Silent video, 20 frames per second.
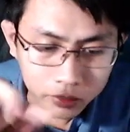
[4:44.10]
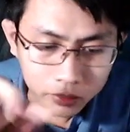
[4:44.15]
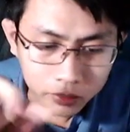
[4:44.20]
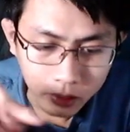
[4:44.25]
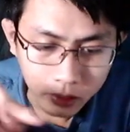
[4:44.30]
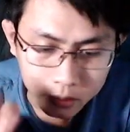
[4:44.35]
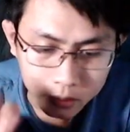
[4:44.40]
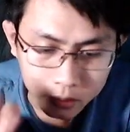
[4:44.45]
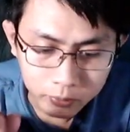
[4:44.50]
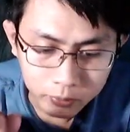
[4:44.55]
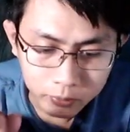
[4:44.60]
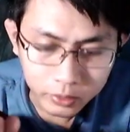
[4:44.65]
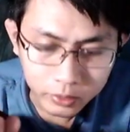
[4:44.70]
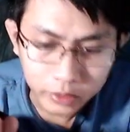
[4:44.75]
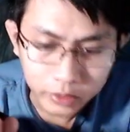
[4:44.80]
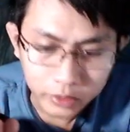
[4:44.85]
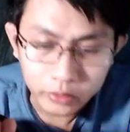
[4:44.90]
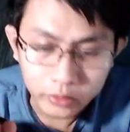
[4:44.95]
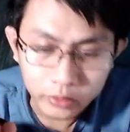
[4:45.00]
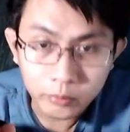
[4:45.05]
i-x po
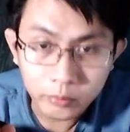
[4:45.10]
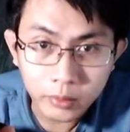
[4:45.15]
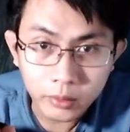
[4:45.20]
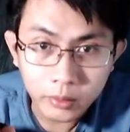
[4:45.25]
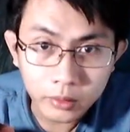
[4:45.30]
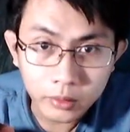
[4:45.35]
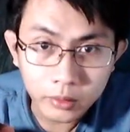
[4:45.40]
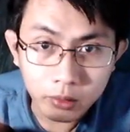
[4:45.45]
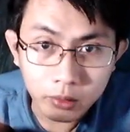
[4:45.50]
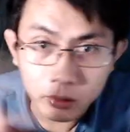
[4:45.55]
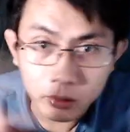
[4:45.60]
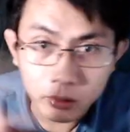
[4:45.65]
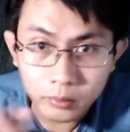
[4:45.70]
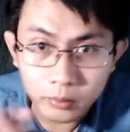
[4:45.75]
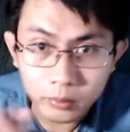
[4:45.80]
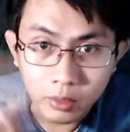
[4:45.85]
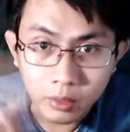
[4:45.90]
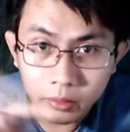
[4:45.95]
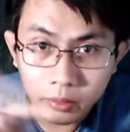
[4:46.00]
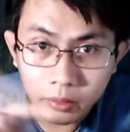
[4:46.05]
natin para mag
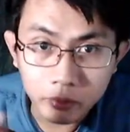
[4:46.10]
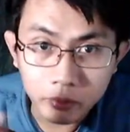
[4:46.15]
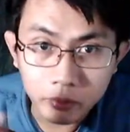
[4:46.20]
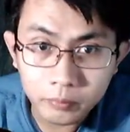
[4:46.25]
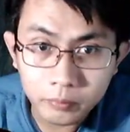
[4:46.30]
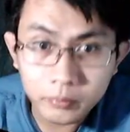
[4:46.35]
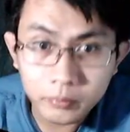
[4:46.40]
ano